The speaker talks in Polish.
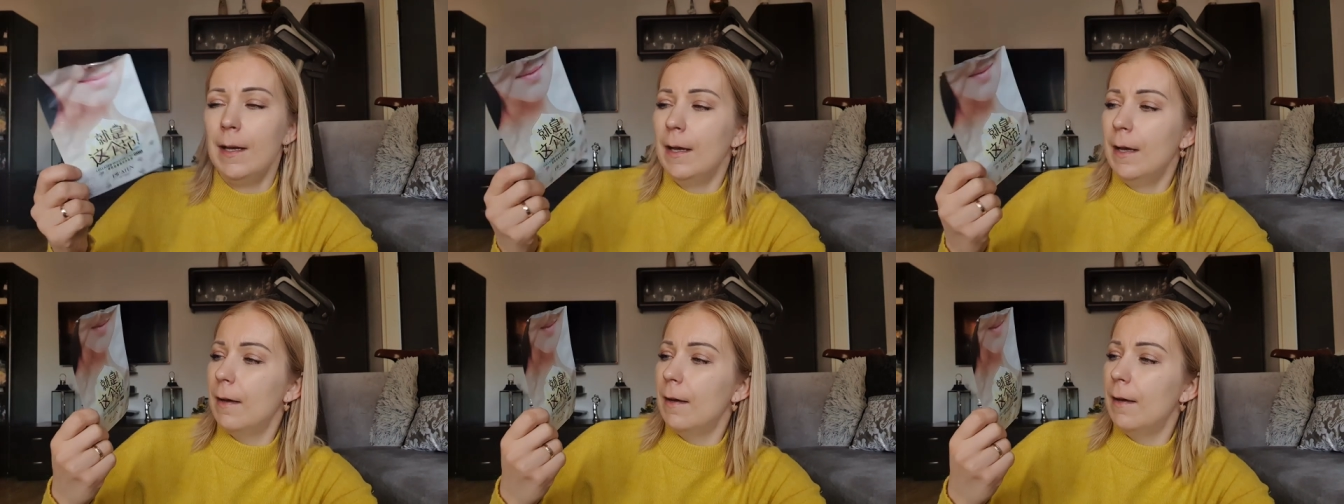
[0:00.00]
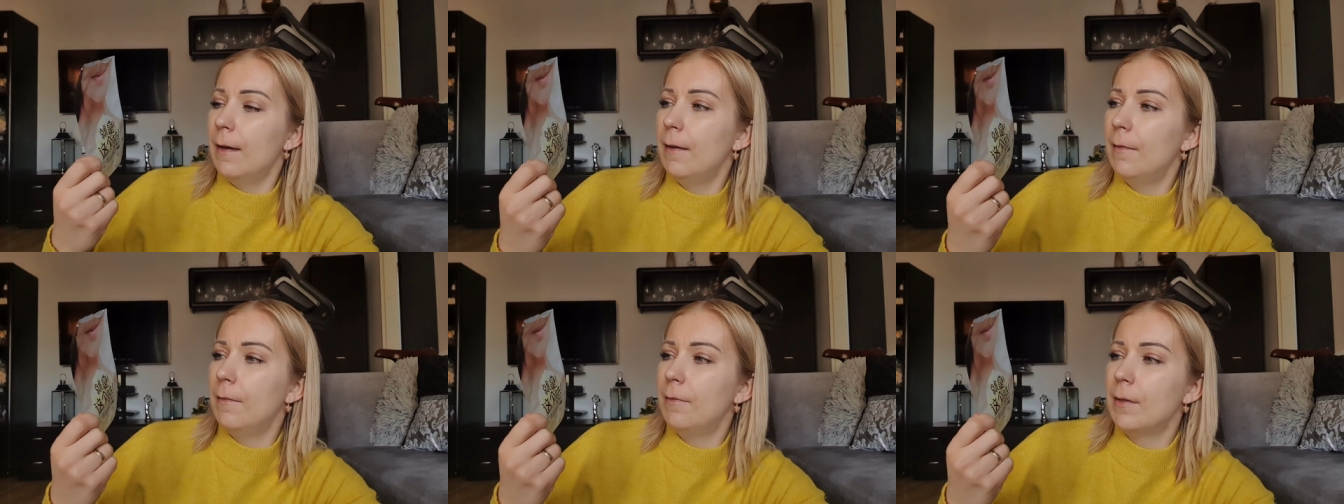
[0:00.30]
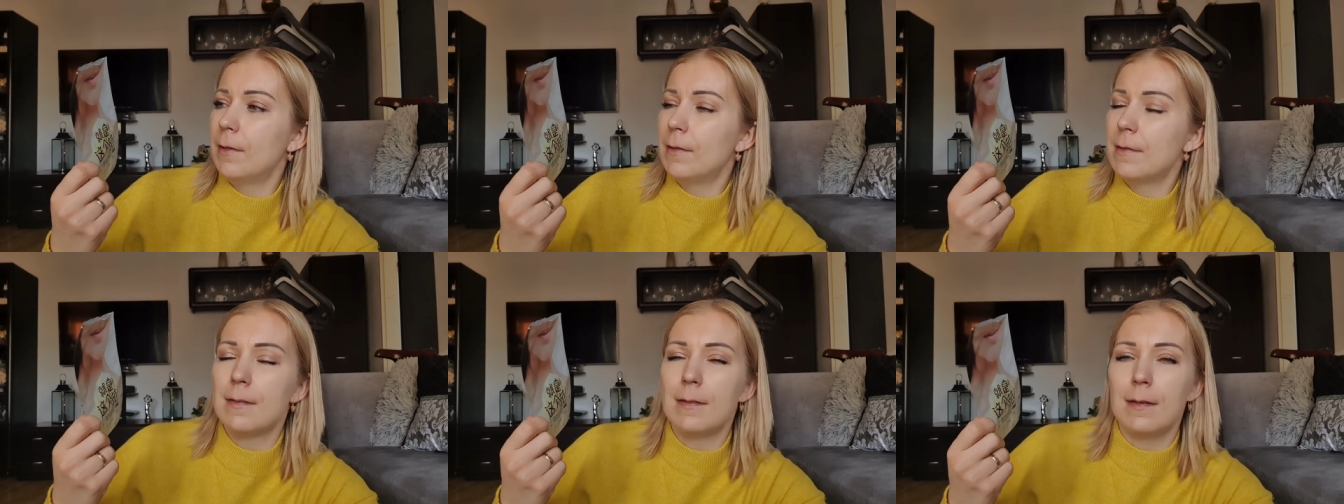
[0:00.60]
e,
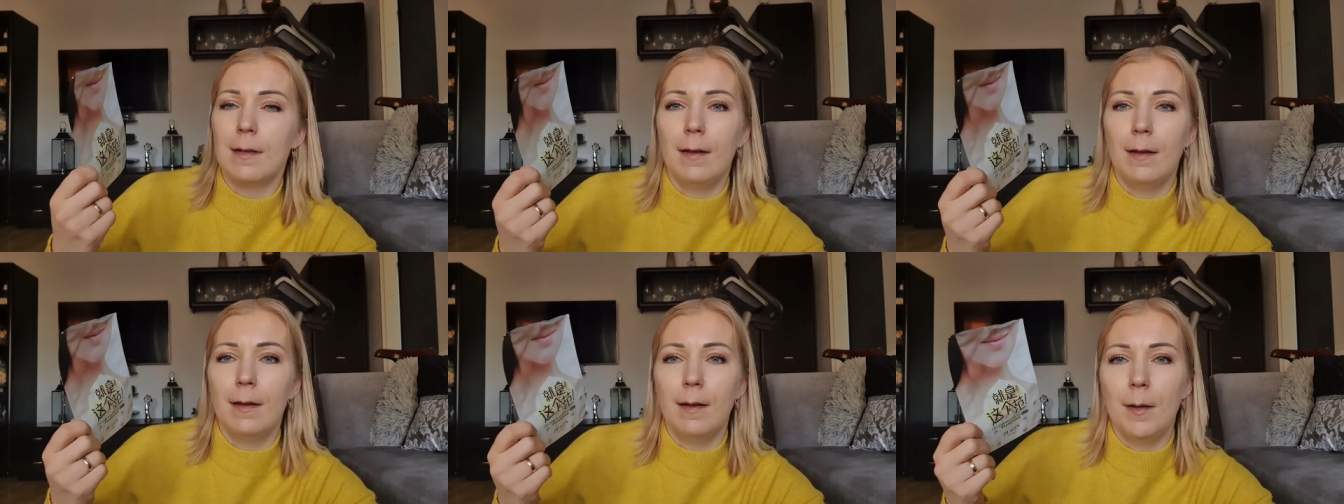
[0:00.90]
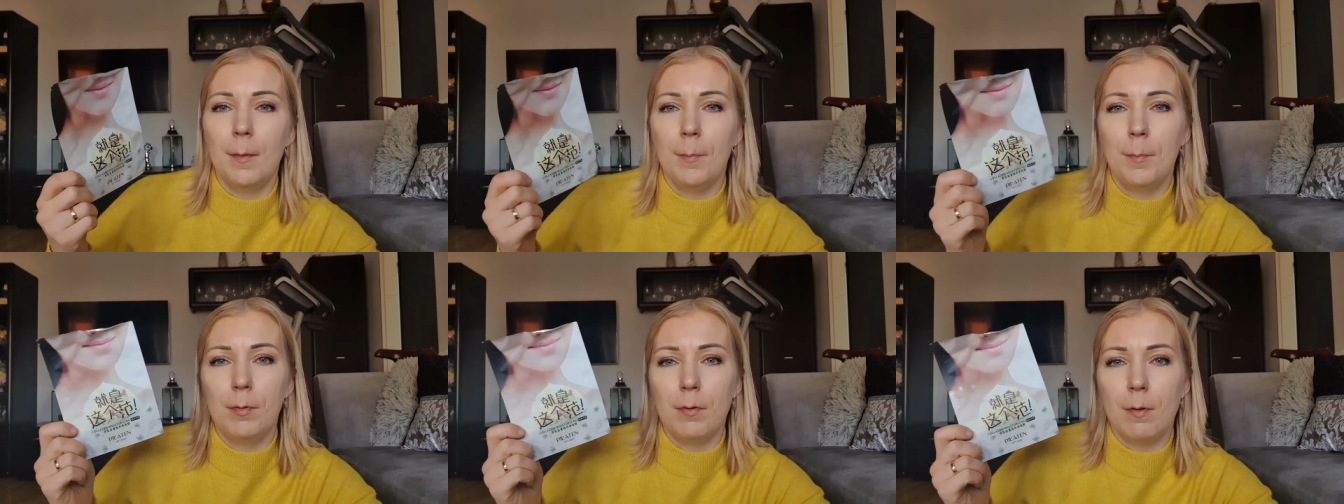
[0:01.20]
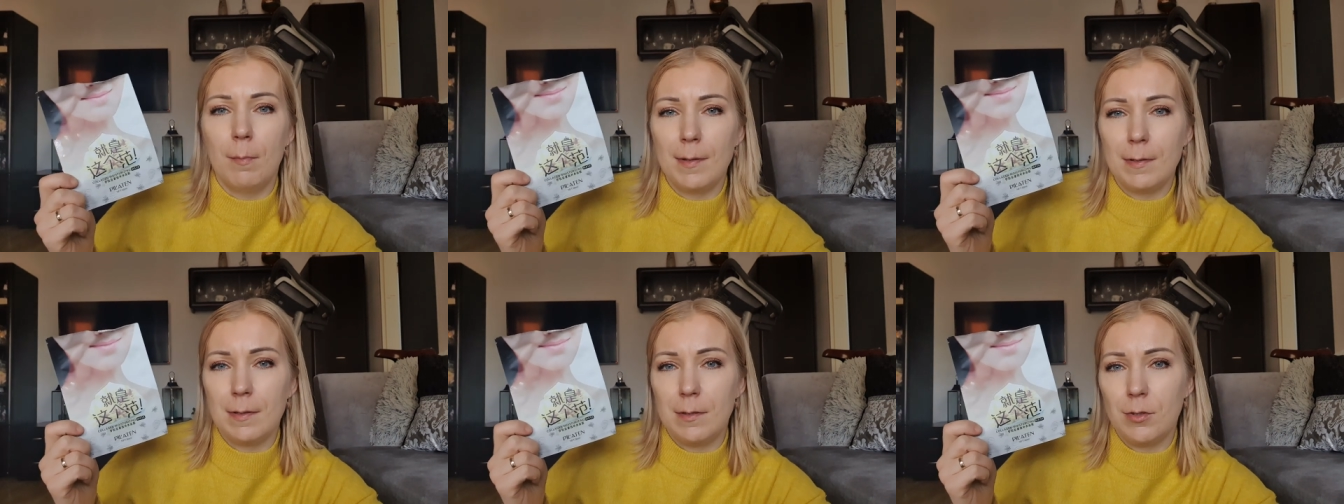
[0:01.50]
więc było
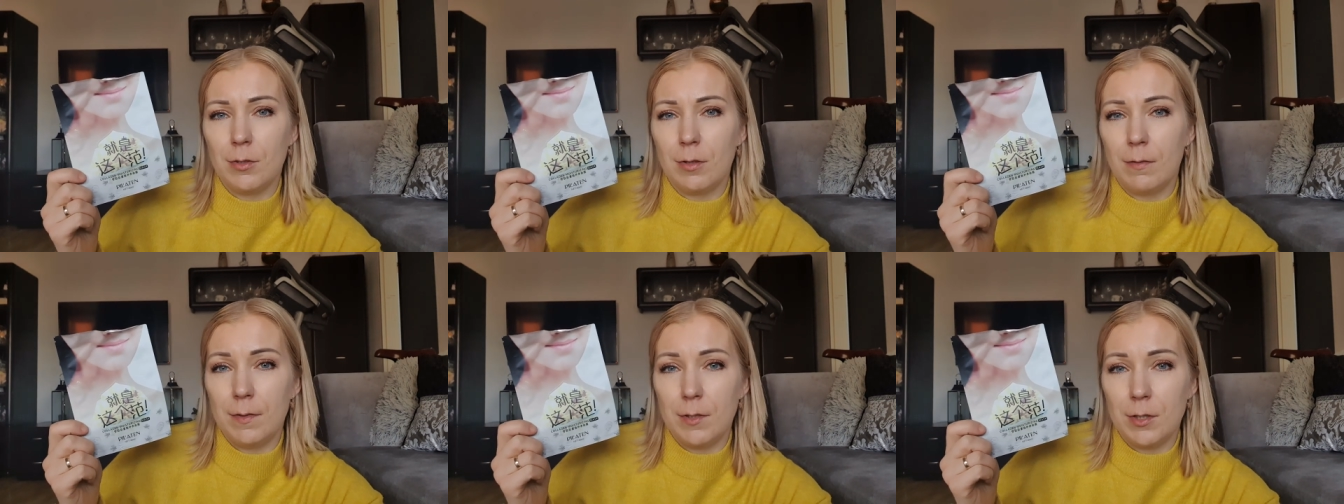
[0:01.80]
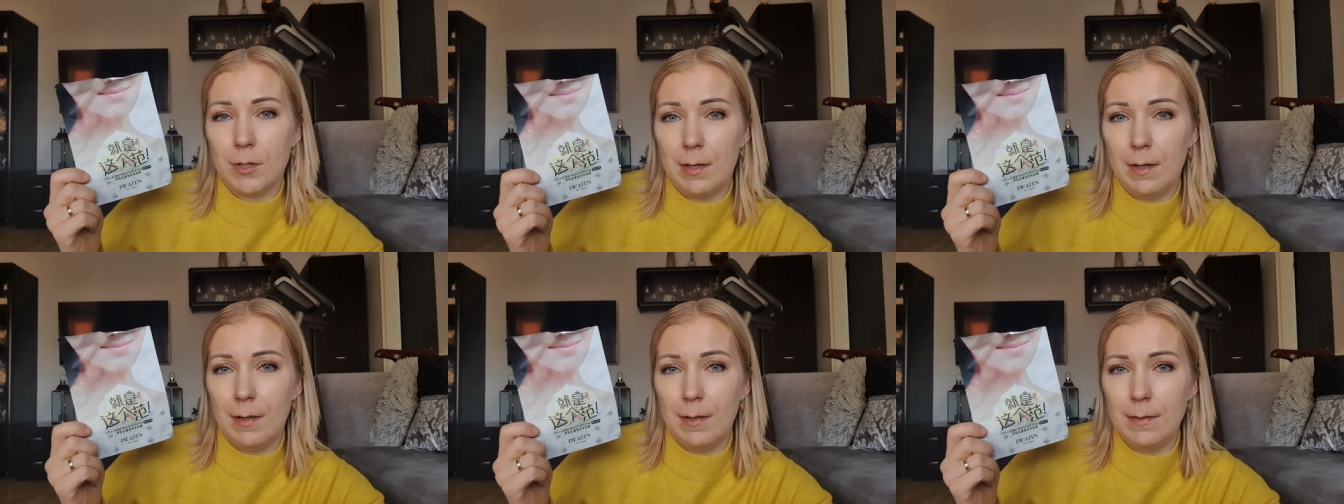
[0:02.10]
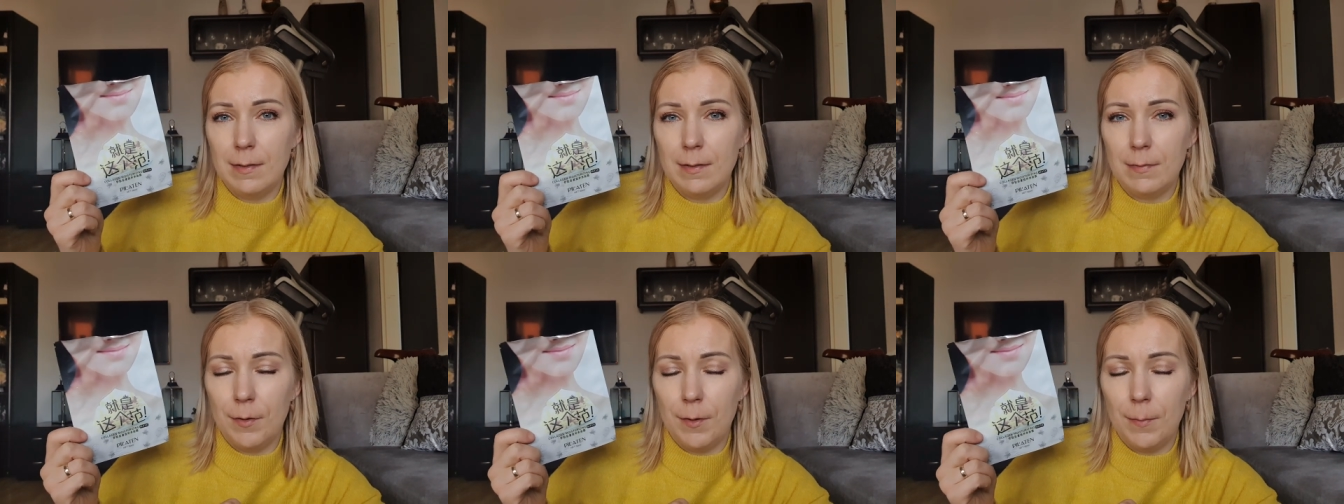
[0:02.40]
maseczkowe
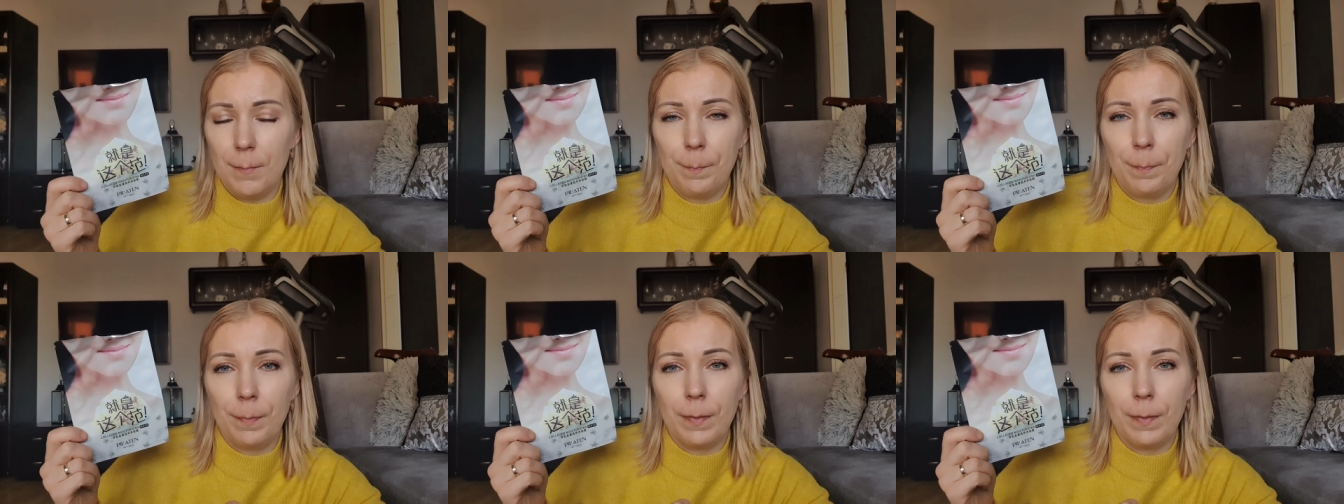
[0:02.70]
szaleństwo.